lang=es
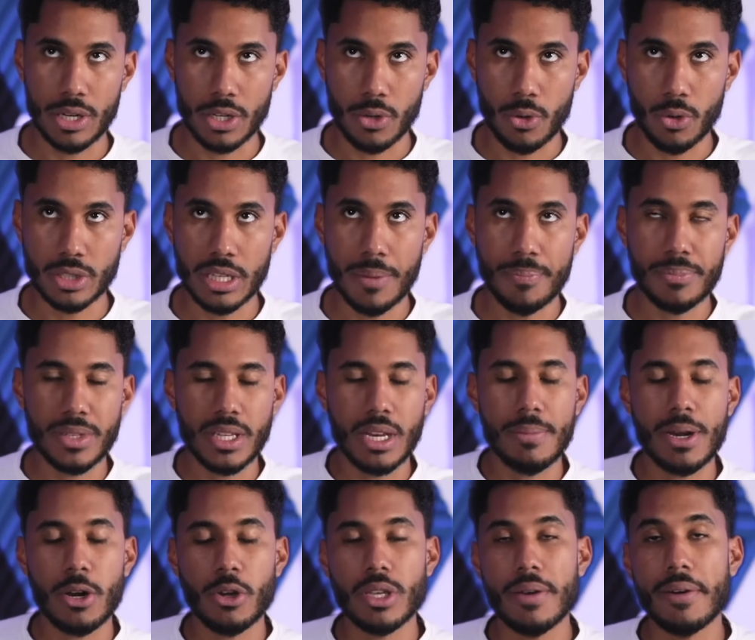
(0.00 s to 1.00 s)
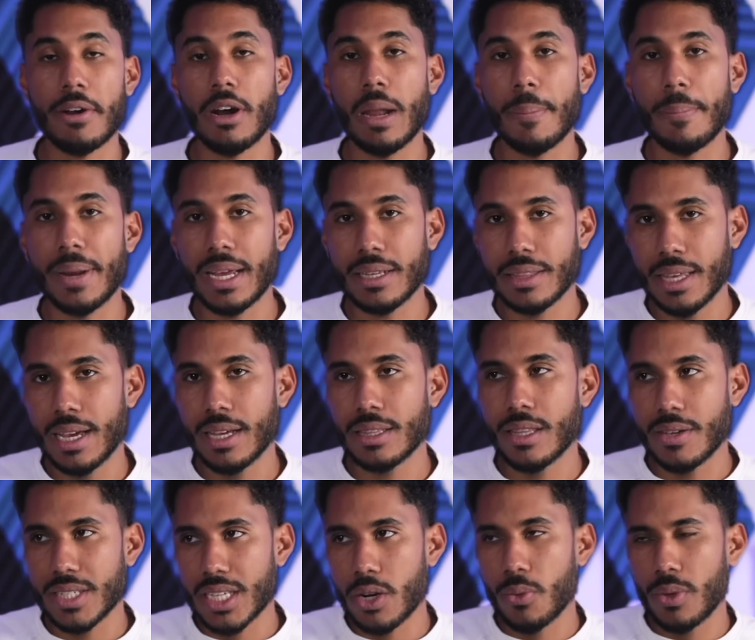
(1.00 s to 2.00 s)
una cosa, sin embargo llevar a la práctica
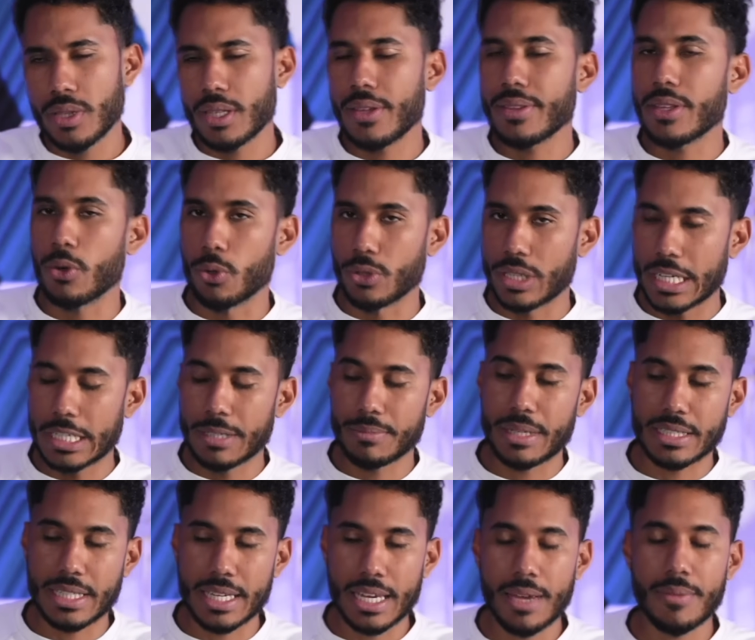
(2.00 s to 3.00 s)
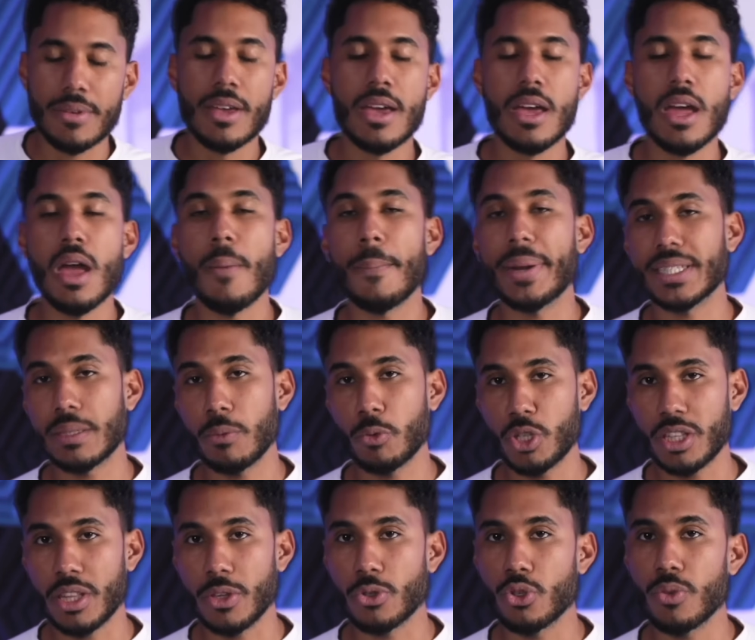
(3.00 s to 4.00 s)
te vas a dar cuenta de otras, así que presta
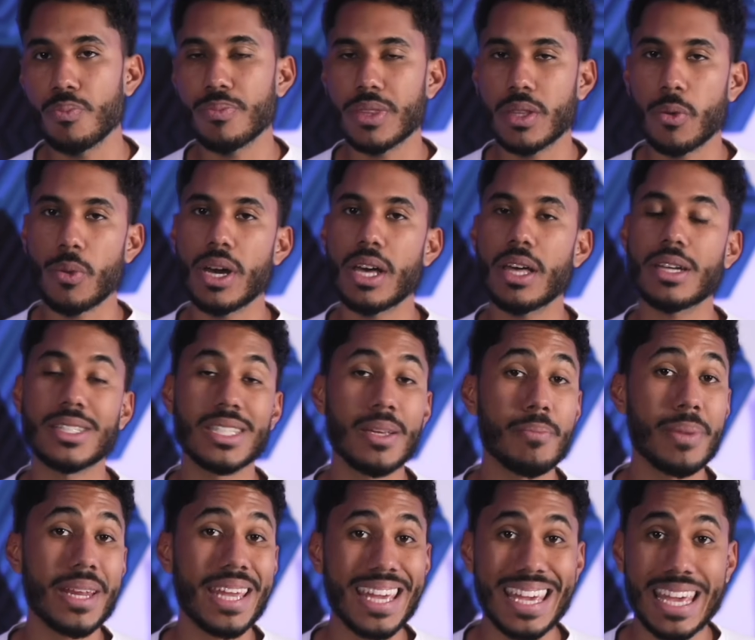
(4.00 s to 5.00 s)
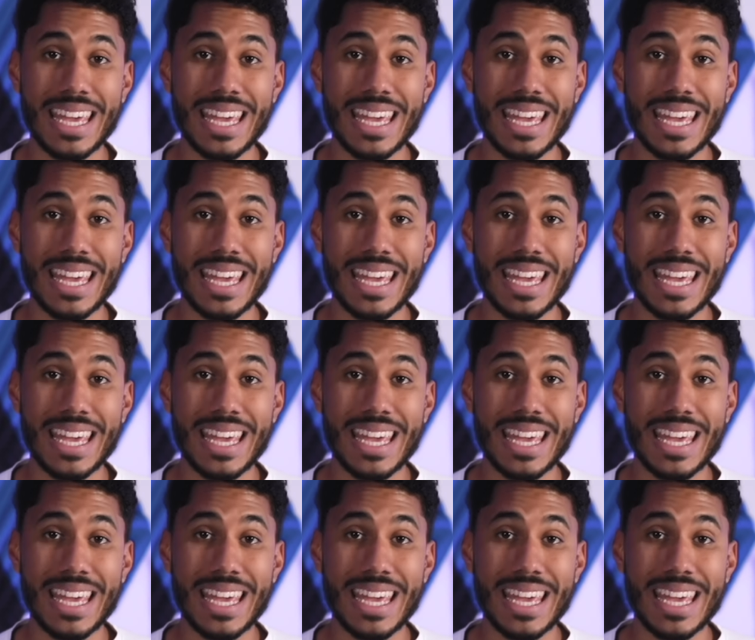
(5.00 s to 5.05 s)
mucha atención, te voy a dar siempre